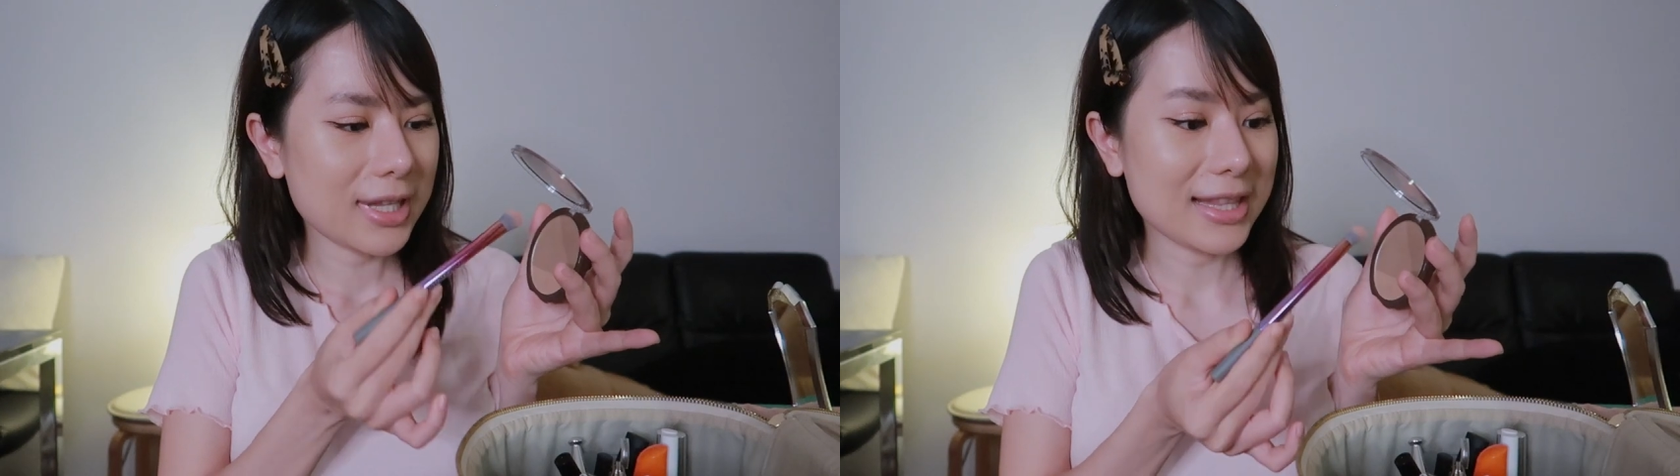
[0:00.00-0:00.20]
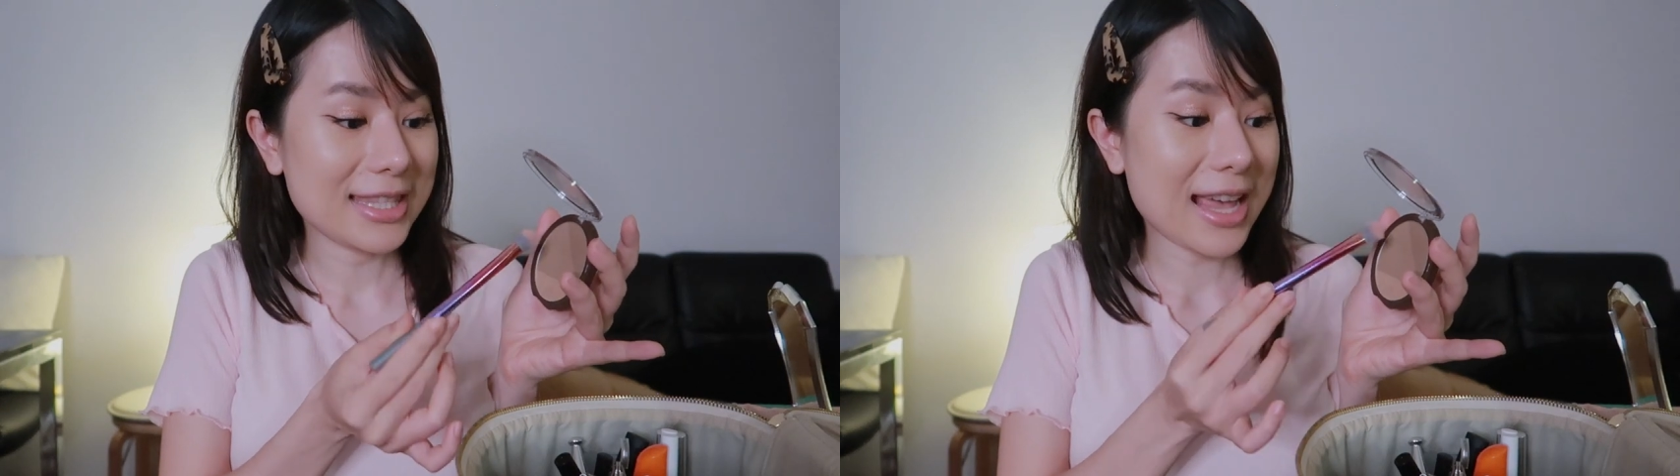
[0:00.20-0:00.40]

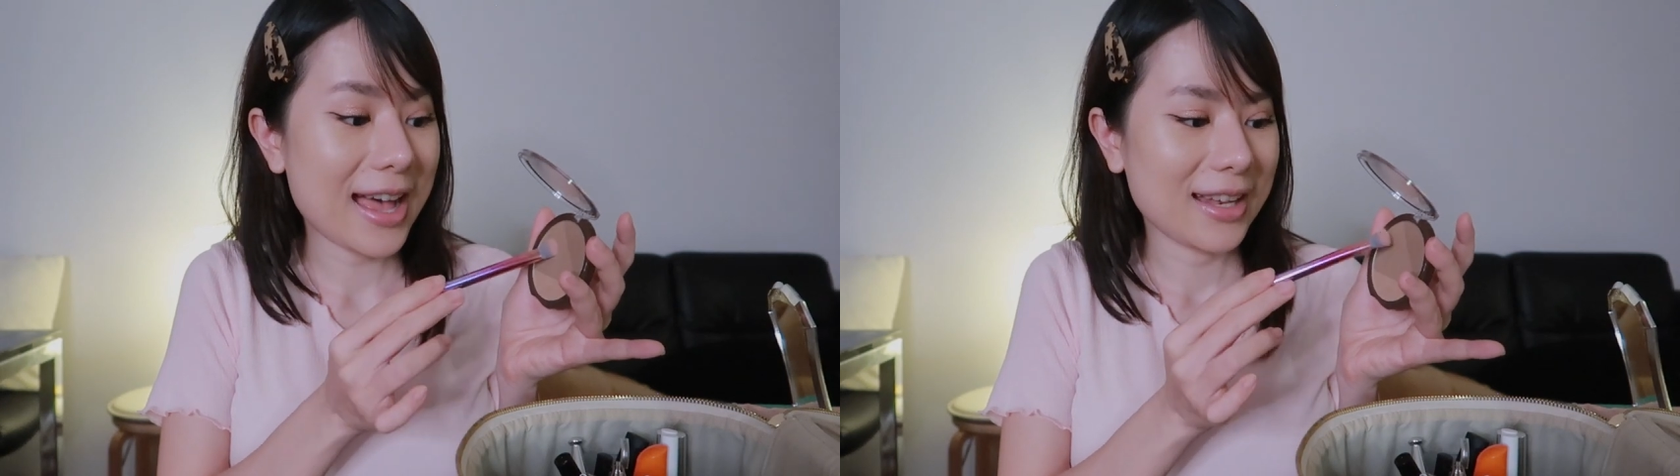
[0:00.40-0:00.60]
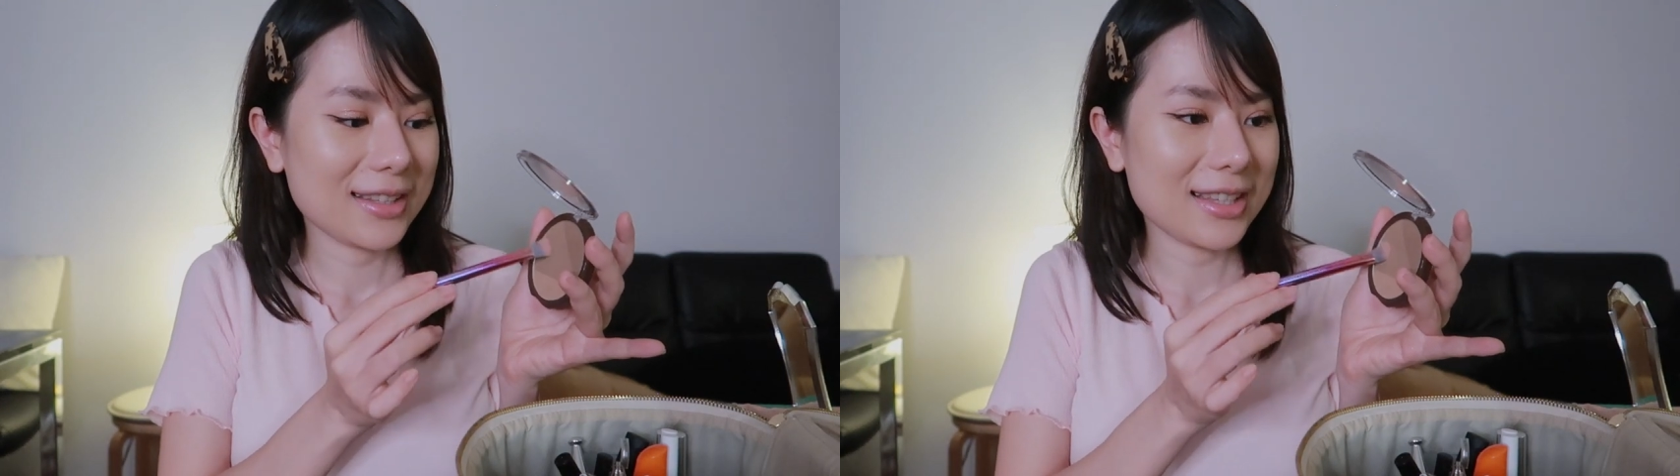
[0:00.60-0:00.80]
สันจะ
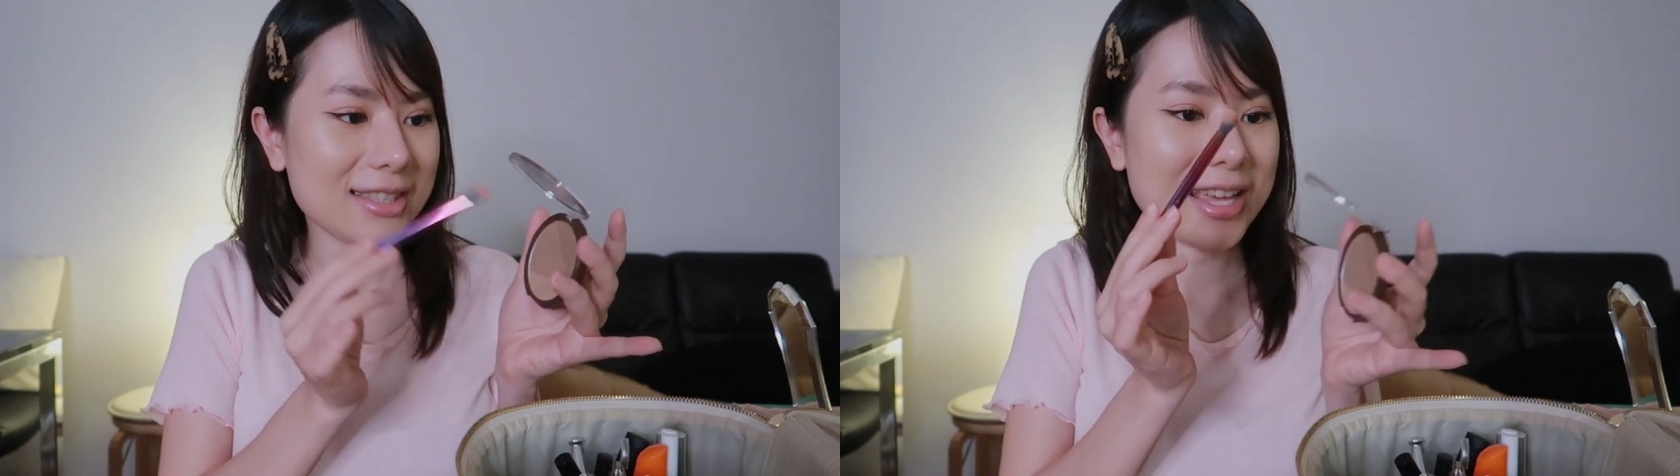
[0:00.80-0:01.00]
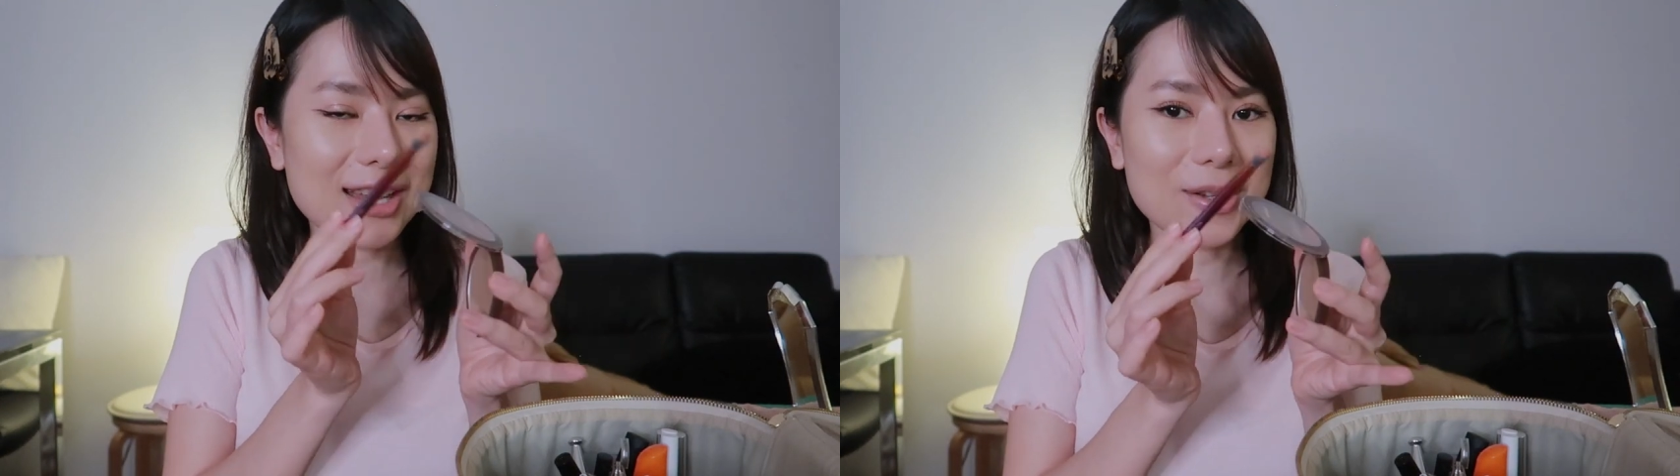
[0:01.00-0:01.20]
สัน
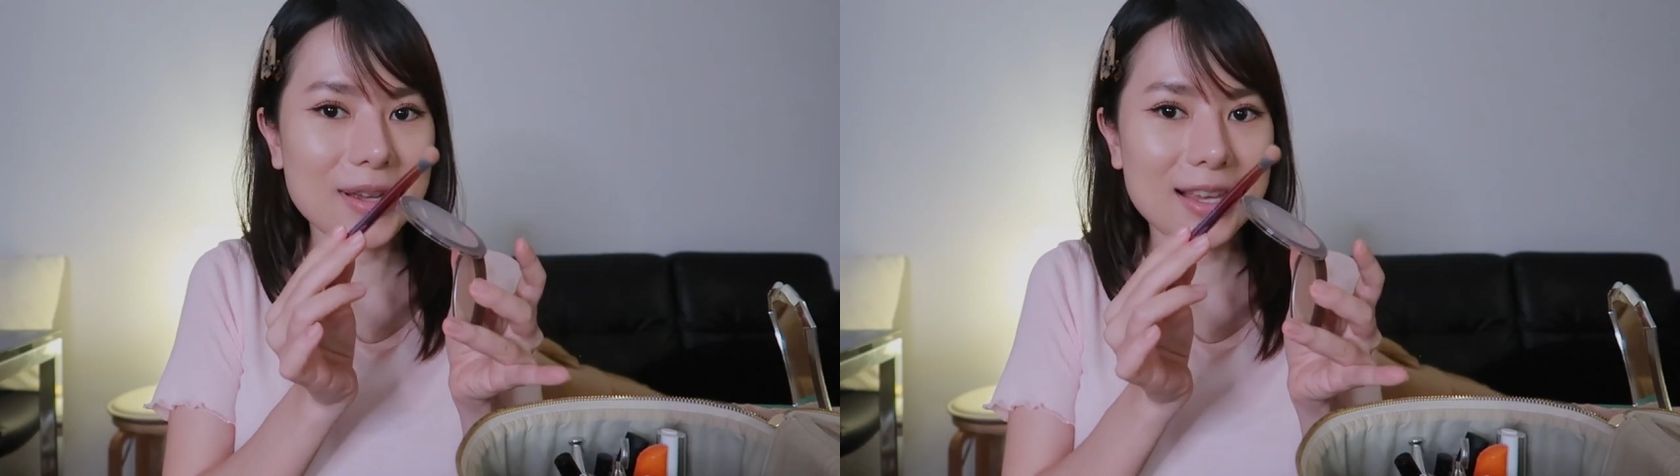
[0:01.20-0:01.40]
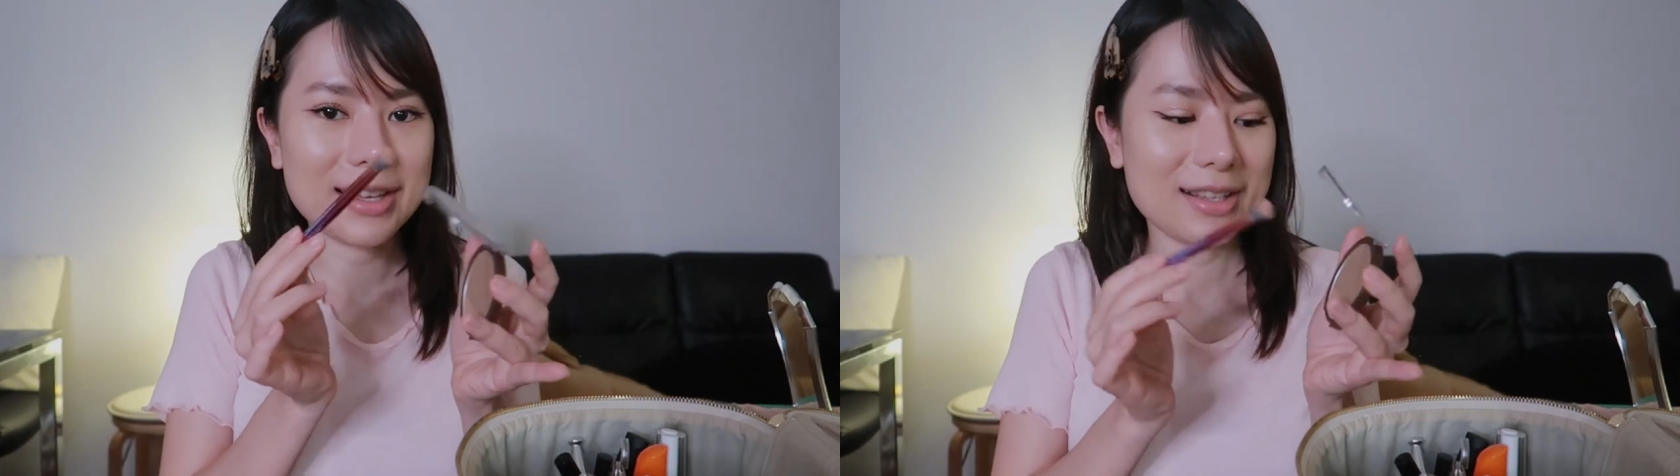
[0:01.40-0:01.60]
จะหน่อย